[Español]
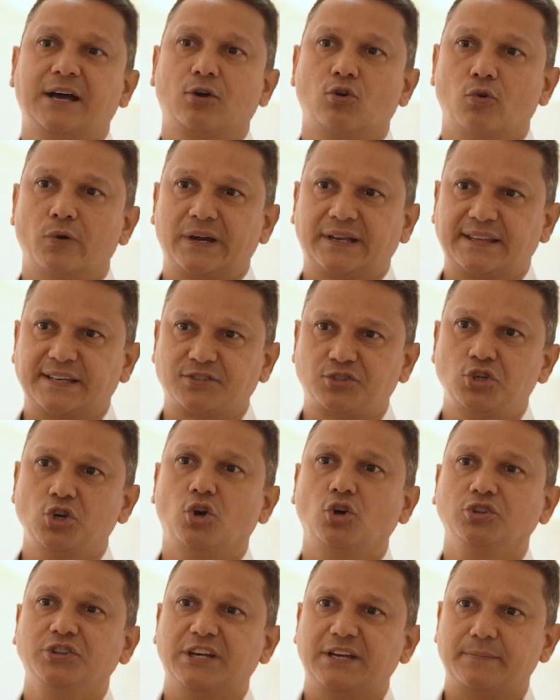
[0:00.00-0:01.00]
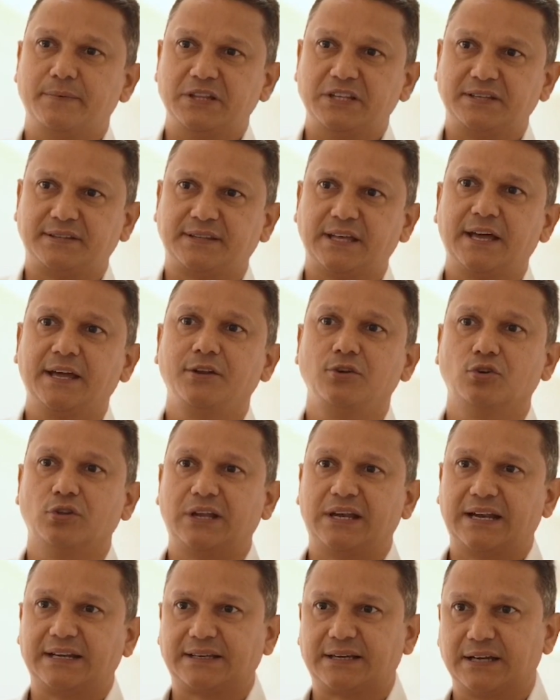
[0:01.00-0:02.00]
gobernación, del ministerio,
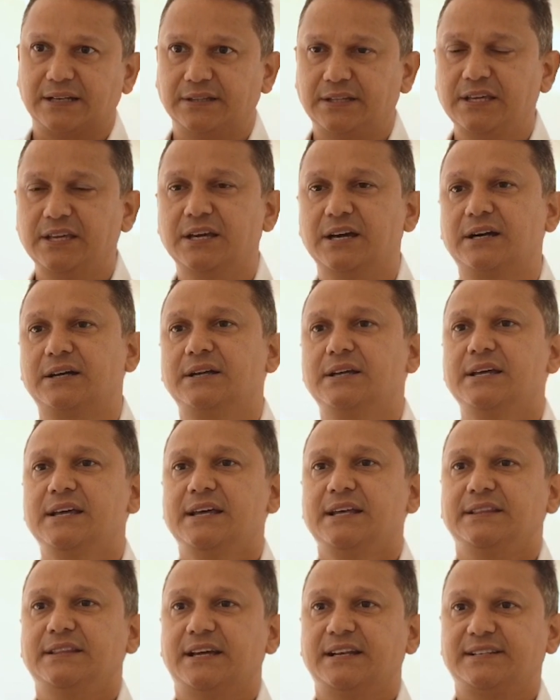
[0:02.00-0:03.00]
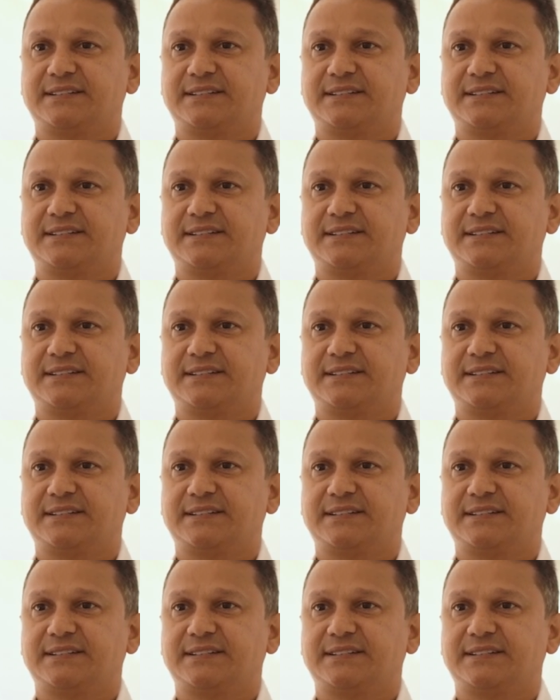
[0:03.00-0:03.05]
de la alcaldía, del